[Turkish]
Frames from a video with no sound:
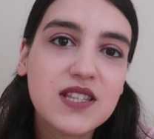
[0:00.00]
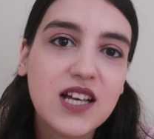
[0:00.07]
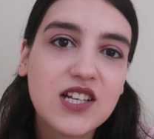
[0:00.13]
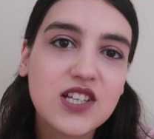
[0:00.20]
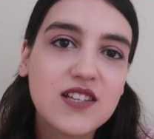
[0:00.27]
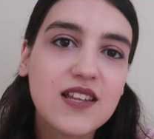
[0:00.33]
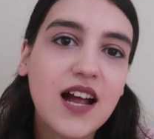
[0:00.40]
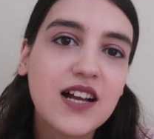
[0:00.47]

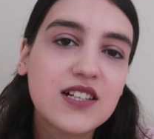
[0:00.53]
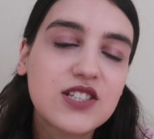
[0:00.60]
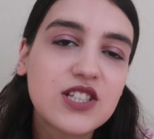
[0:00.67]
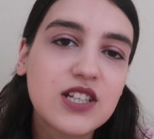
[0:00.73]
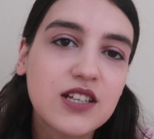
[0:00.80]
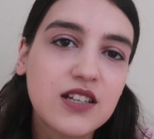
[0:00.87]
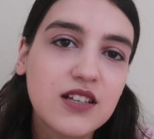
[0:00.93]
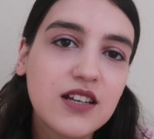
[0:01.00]
mesajla
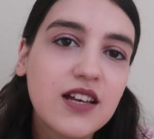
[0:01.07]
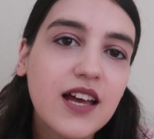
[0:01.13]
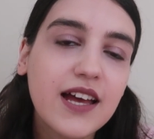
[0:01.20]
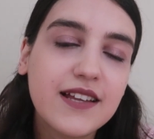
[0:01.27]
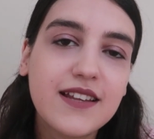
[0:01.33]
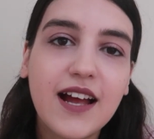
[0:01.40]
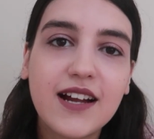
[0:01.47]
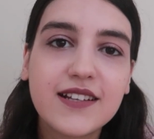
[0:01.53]
tercih
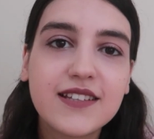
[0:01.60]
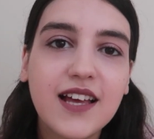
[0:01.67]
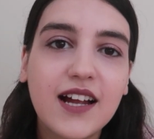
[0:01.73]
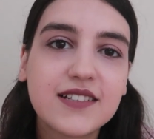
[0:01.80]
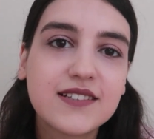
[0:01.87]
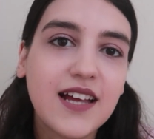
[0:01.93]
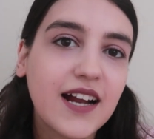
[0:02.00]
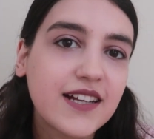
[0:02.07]
ederdi
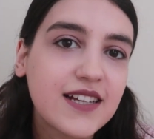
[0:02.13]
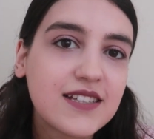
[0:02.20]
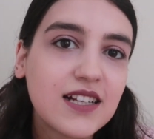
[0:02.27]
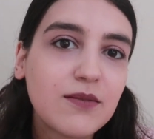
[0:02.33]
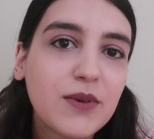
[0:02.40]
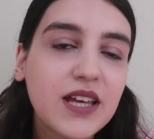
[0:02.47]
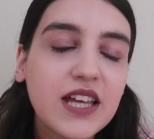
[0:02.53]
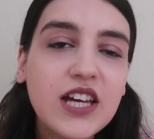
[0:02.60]
yani terk
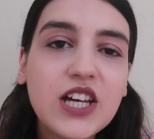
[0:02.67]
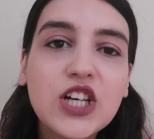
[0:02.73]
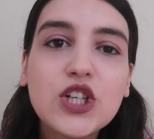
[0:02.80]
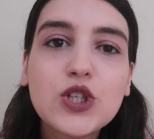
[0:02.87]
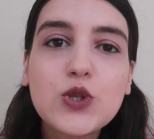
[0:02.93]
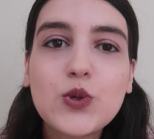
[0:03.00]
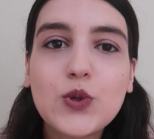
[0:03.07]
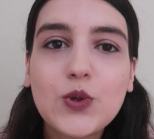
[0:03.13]
edilmeyi.
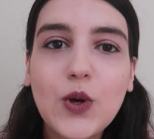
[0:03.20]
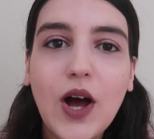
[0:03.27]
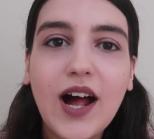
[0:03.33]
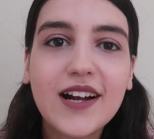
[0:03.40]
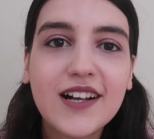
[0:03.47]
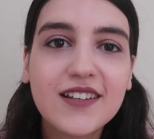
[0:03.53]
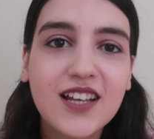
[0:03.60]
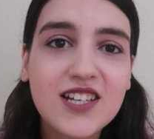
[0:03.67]
Çünkü
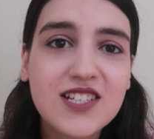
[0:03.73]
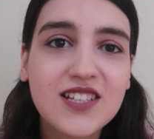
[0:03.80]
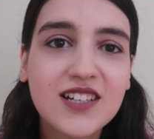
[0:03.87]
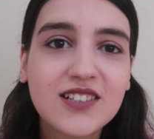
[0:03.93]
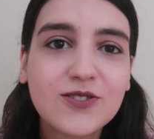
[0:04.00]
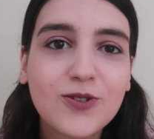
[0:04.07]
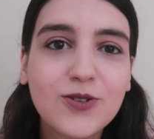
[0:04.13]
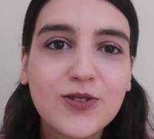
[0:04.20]

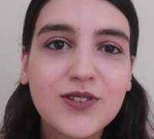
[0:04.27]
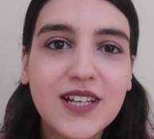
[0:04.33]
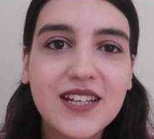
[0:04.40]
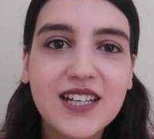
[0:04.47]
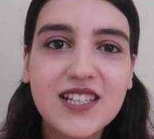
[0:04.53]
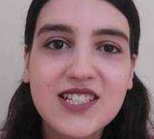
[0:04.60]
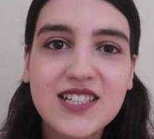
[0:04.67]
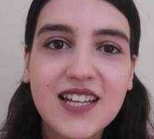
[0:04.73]
arkadaşlarının önünde
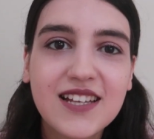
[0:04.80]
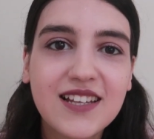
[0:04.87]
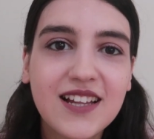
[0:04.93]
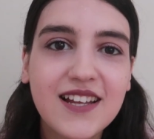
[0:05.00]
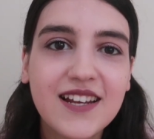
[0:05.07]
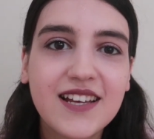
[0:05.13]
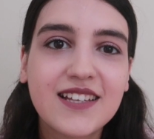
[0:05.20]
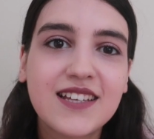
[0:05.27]
rencide
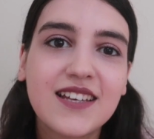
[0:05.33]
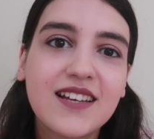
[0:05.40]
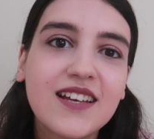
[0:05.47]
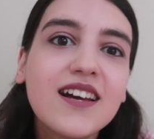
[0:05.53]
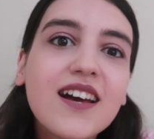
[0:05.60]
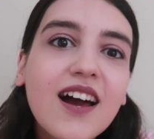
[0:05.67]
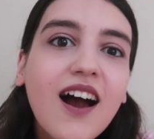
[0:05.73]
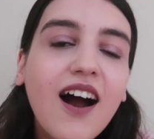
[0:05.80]
edilerek
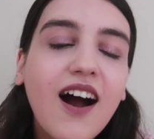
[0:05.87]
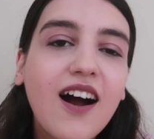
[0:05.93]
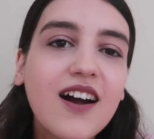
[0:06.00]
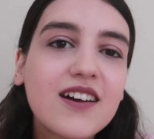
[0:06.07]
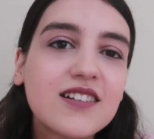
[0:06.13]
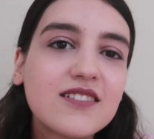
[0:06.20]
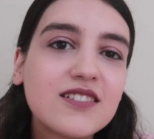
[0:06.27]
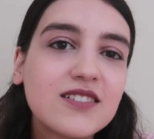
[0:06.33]

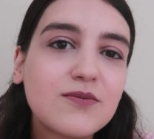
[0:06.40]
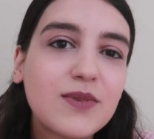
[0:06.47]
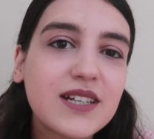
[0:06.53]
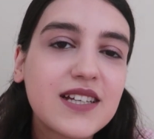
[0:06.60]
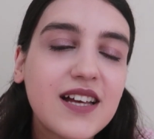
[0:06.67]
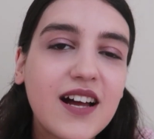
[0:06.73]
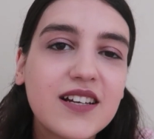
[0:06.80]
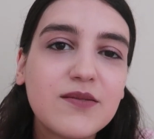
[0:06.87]

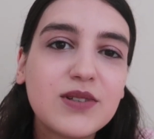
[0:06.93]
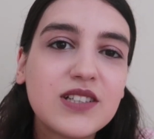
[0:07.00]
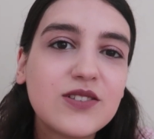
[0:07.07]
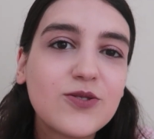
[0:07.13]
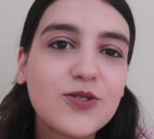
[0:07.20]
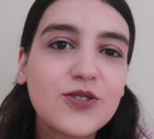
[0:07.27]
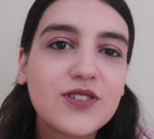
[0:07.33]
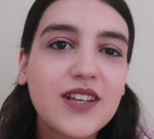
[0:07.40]
ayrılınmayı yani
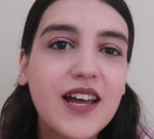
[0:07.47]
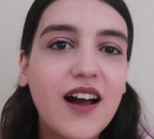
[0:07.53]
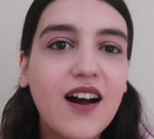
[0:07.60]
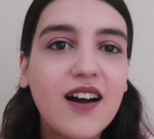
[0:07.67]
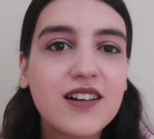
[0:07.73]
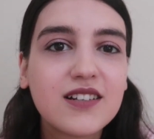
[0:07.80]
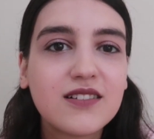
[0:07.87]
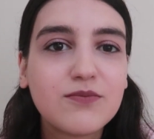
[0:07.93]
birinin önünde
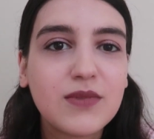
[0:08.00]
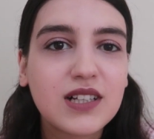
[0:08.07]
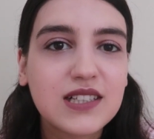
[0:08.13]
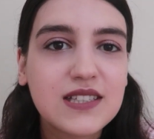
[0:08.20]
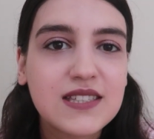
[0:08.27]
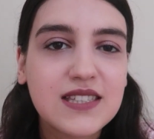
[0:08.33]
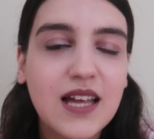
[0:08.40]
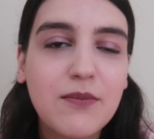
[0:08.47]

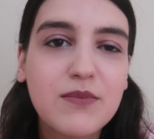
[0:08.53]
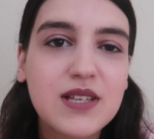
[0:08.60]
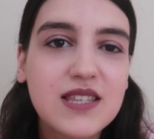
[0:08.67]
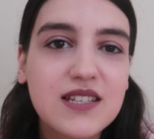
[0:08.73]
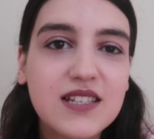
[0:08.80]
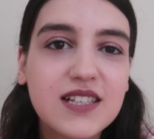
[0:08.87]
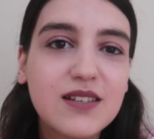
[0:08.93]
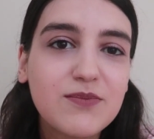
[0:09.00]
ayrılmak
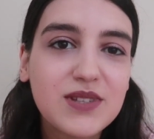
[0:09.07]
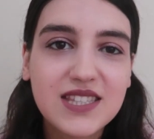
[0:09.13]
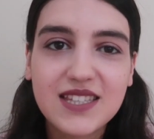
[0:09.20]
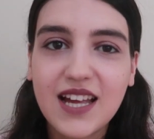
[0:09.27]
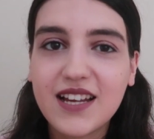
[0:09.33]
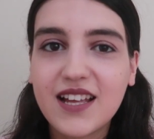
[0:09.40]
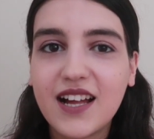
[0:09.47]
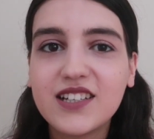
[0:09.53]
istenmesini kim
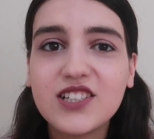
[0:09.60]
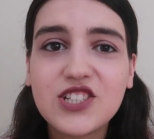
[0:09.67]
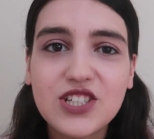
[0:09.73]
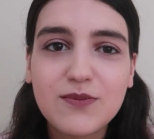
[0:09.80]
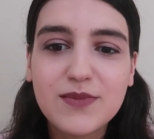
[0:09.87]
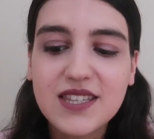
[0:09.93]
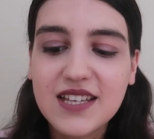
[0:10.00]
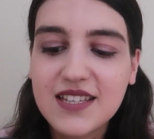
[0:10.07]
ister yani hiç
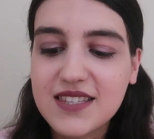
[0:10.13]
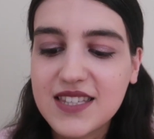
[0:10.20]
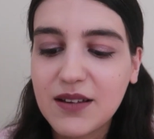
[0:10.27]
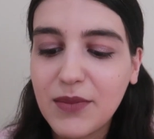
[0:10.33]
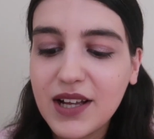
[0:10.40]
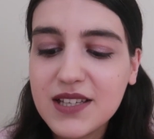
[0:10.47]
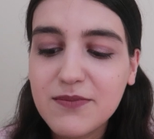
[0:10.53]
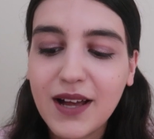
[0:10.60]
kimse
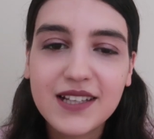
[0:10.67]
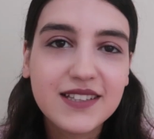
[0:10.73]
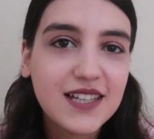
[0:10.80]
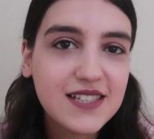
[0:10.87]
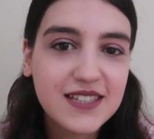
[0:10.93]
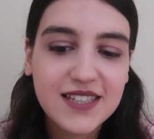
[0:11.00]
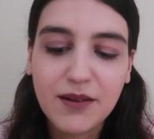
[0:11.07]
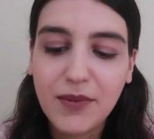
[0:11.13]
istemez ben de
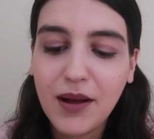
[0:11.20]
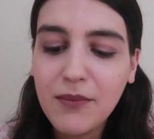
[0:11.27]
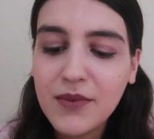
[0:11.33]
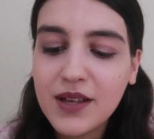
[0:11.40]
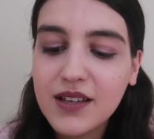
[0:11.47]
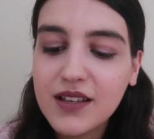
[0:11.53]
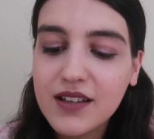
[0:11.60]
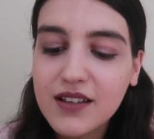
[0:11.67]
istemem.